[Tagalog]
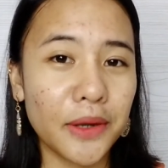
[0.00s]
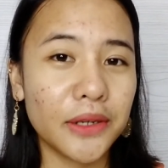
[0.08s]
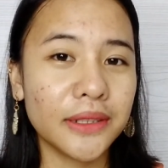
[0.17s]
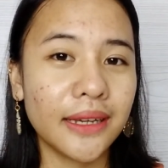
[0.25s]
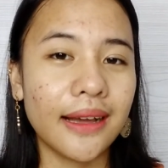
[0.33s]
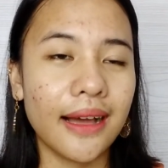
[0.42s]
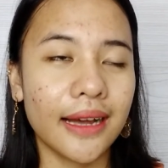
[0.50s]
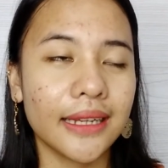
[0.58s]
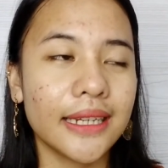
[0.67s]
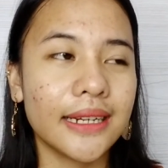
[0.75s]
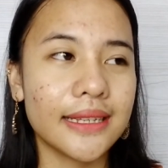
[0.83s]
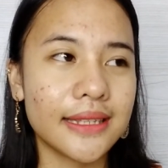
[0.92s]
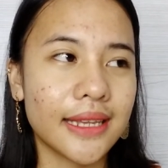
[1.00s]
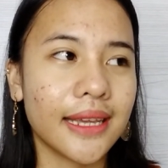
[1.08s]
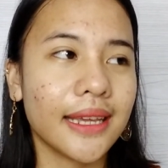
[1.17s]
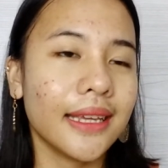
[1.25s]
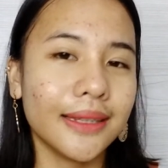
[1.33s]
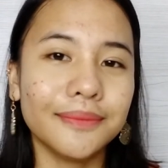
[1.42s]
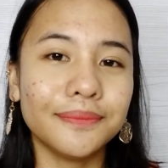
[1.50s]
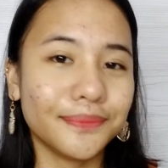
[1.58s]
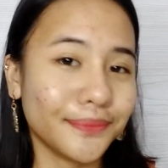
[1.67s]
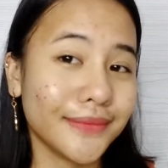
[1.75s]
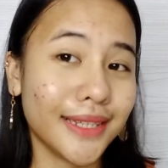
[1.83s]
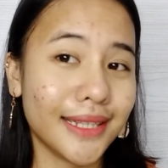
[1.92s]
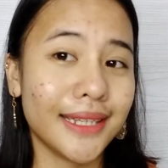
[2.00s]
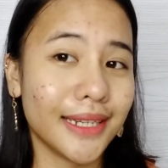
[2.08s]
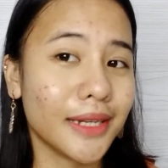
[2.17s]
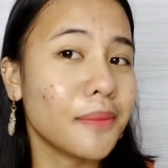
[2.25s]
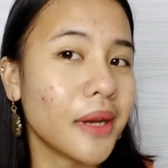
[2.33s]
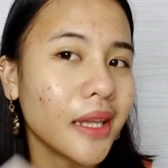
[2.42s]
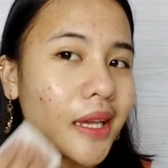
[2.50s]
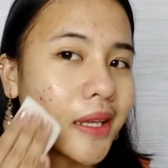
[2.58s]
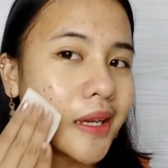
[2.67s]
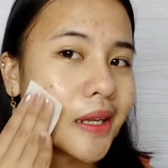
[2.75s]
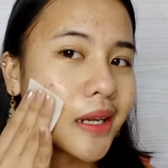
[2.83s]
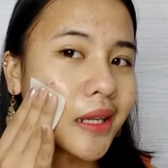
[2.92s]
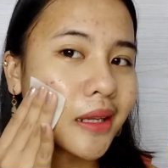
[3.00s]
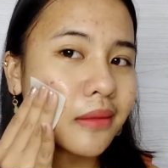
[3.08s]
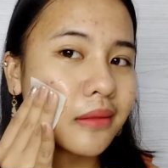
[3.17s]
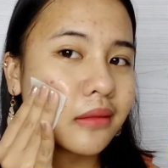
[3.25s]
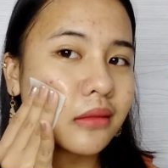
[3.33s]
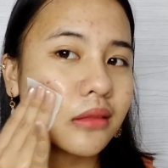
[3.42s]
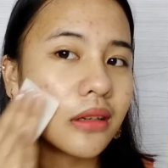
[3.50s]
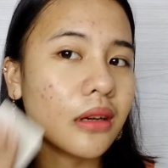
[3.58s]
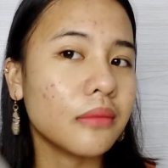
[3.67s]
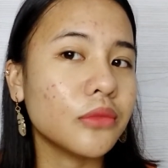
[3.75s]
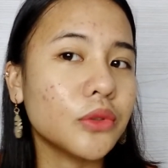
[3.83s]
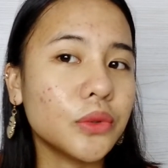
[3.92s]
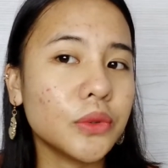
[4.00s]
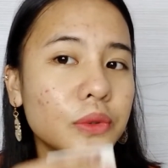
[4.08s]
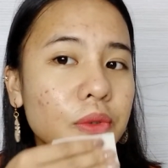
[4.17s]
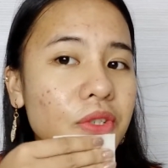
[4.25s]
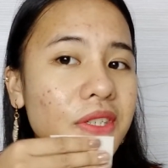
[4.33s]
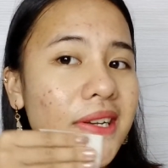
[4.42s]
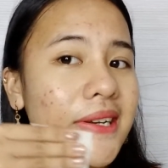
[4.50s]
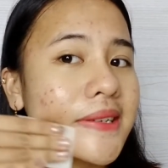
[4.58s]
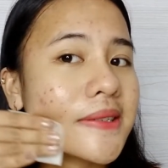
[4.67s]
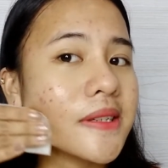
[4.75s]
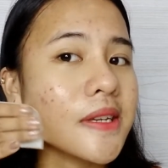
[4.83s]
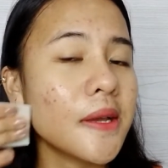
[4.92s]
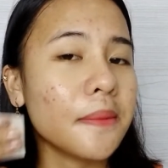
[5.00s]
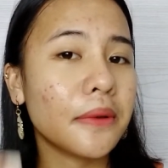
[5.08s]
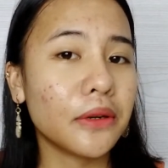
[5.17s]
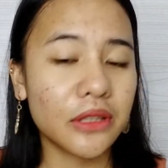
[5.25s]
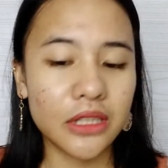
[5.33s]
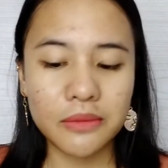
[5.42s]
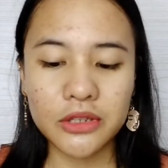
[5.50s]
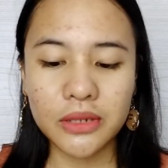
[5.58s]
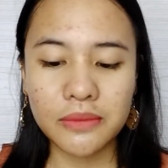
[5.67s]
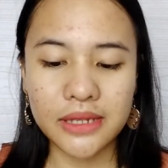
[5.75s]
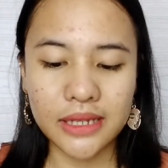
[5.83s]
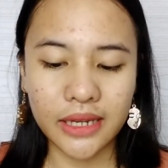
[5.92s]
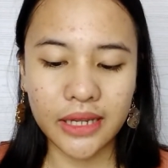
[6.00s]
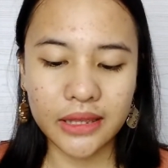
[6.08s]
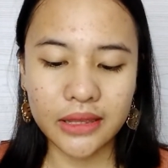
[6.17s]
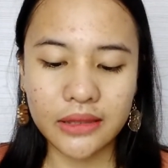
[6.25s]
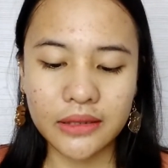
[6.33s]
meron kang acne kasi ganyan ang mangyayari. Um, dudugo siya. Pero hindi naman siya masakit.